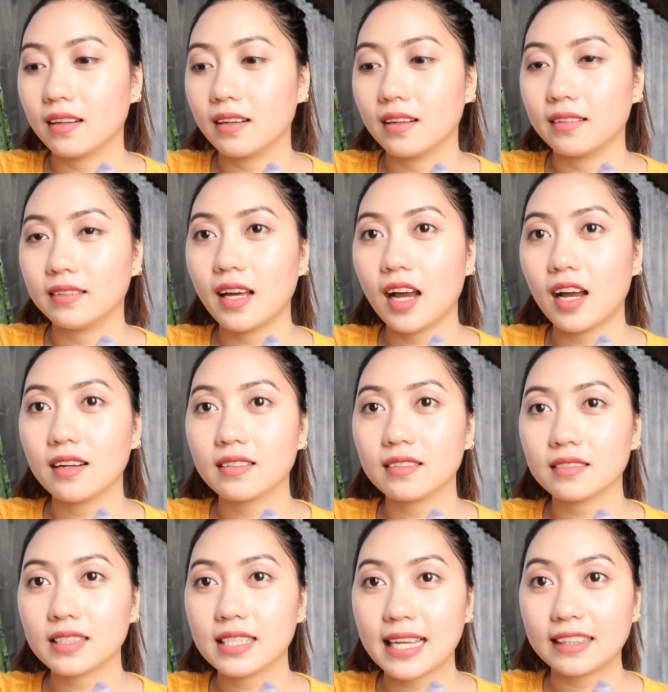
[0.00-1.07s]
ng
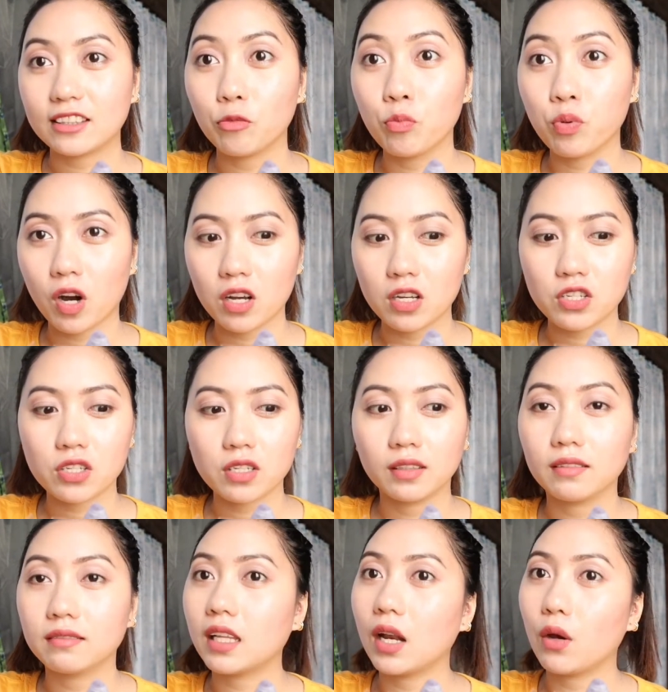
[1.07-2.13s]
set of brush,
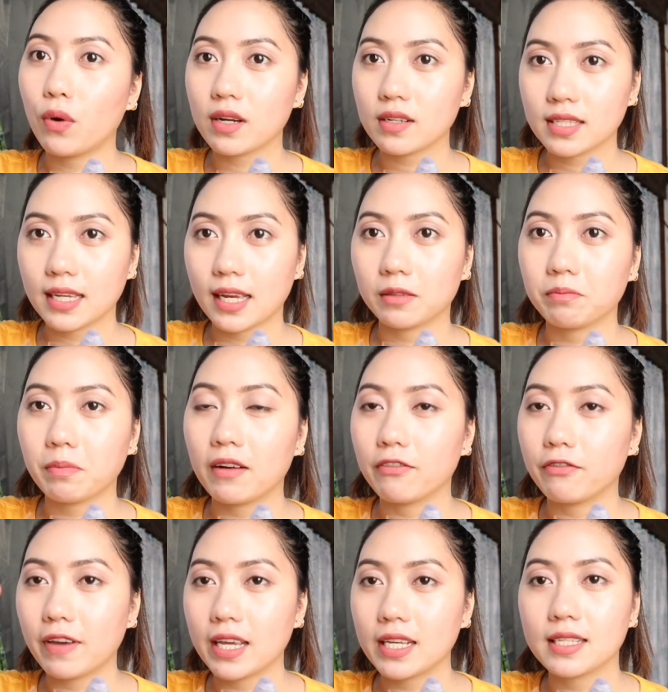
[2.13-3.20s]
dalawang set, pang
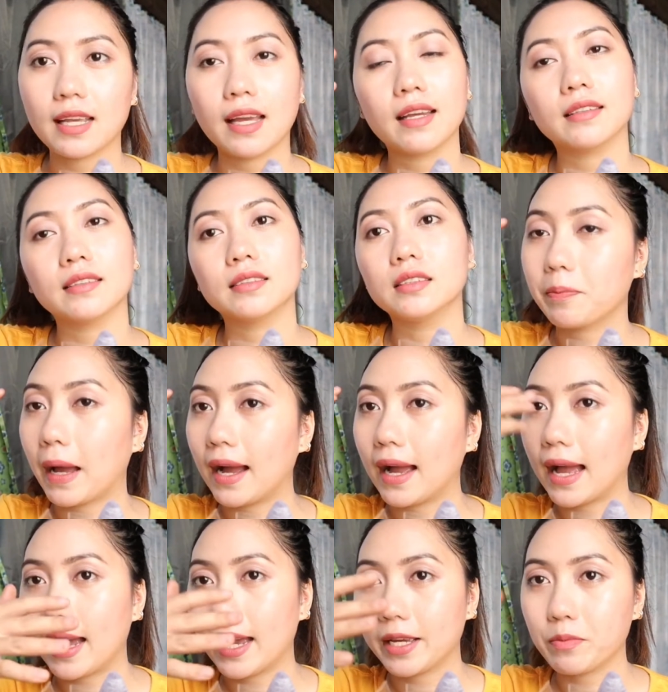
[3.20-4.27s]
face and pang
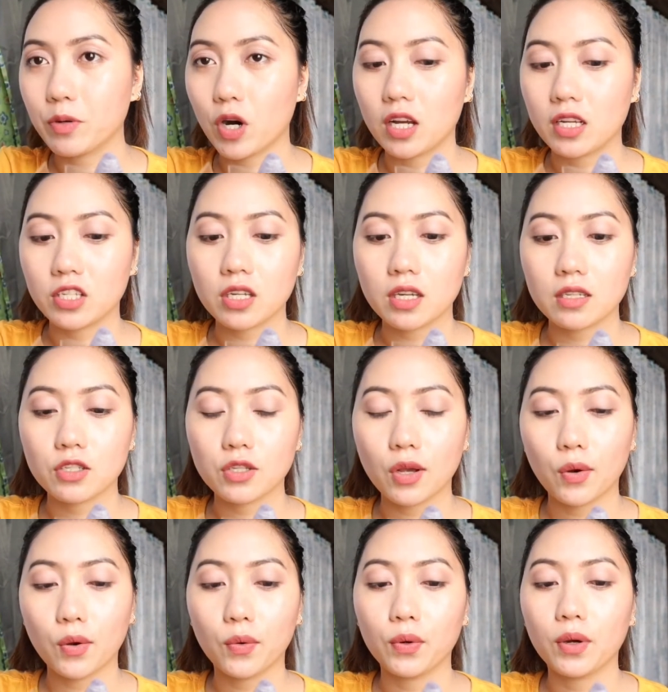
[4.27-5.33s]
eye brush.
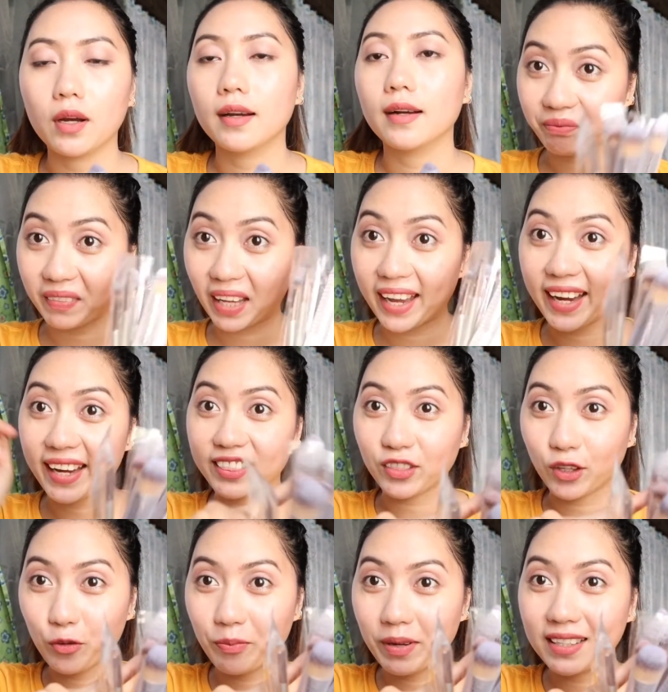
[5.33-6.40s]
So,
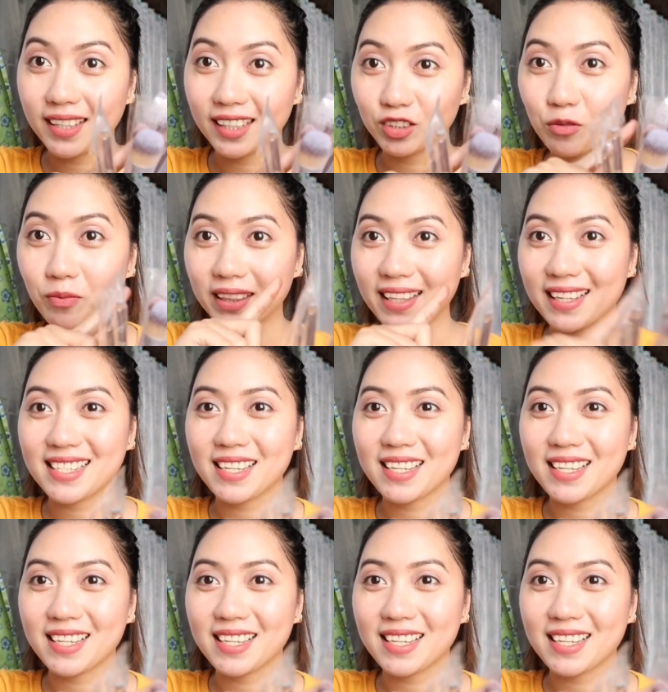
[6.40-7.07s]
eto, biglang dumating sa